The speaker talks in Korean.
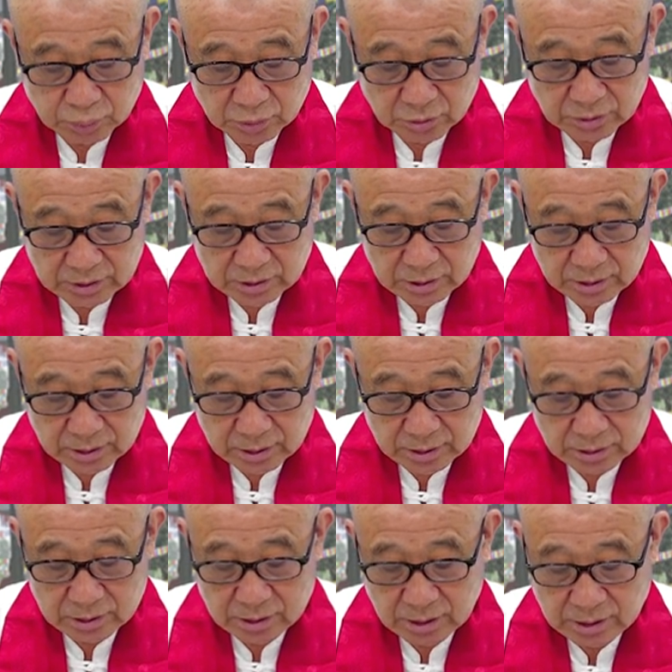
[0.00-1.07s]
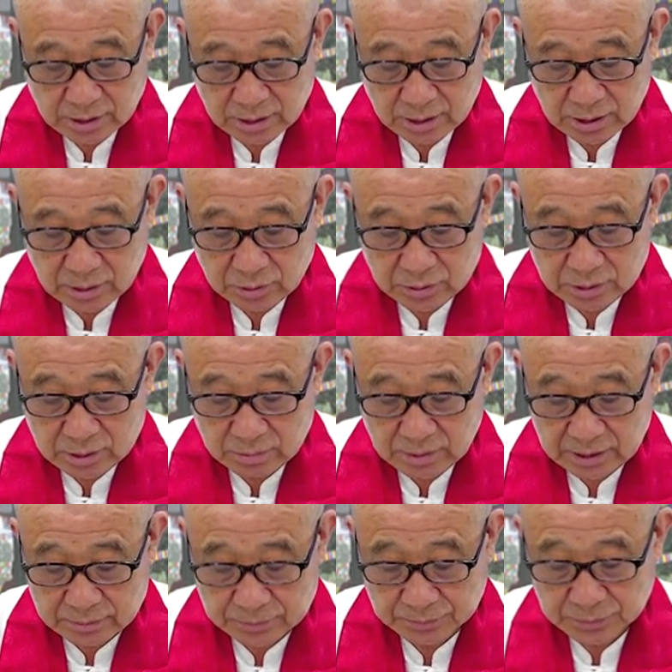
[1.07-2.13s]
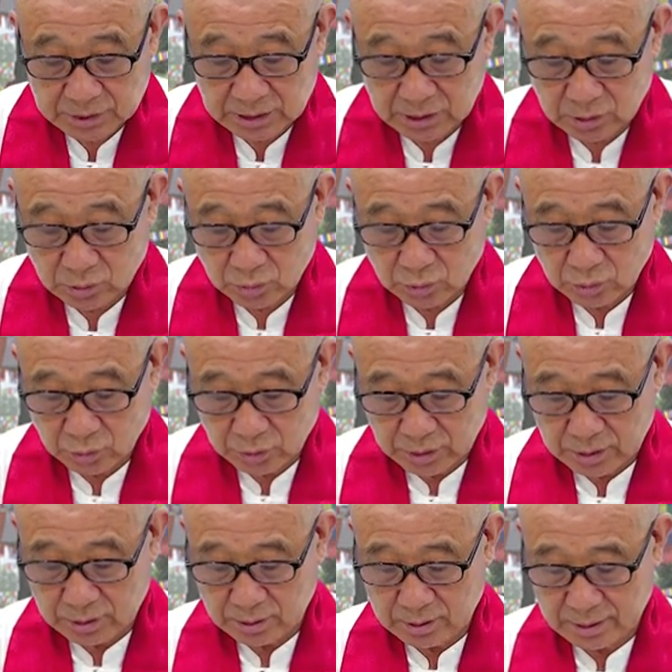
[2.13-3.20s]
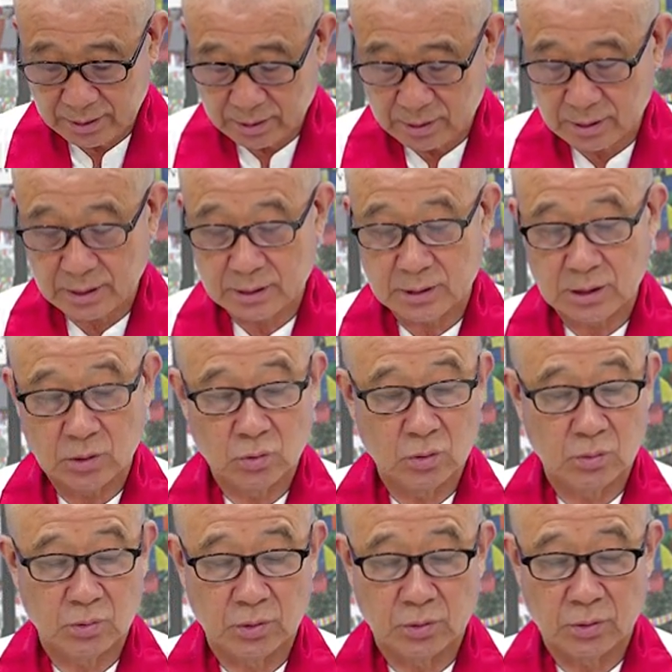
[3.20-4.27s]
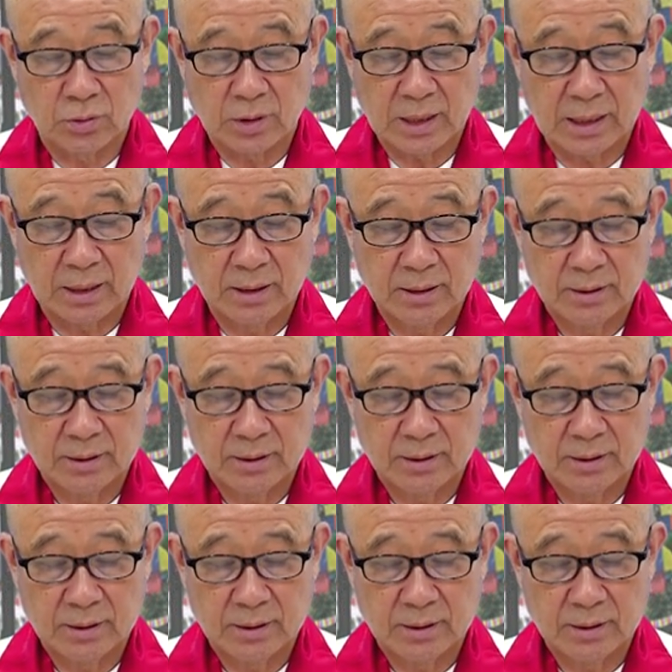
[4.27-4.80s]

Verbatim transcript: 불교가 서히 되살아나고 있지만 인도인들에 의한 인도 불교가